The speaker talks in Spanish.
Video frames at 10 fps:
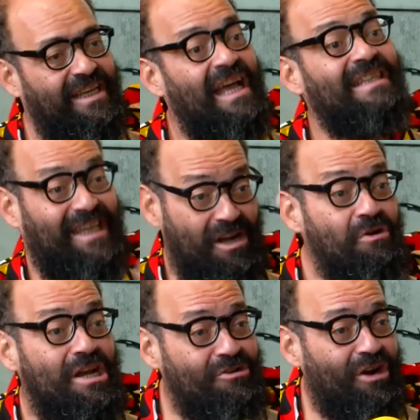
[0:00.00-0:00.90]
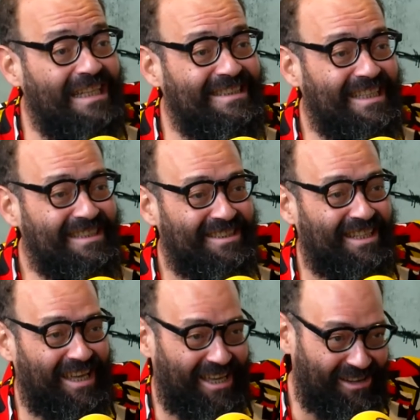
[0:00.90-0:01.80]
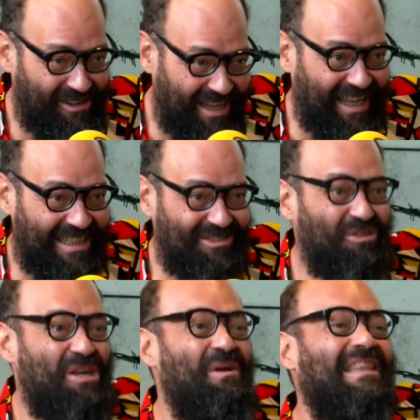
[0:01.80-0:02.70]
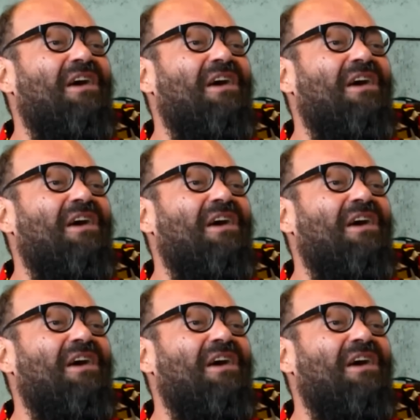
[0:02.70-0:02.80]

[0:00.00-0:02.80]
si, eres un ignorante, eh, tu nivel de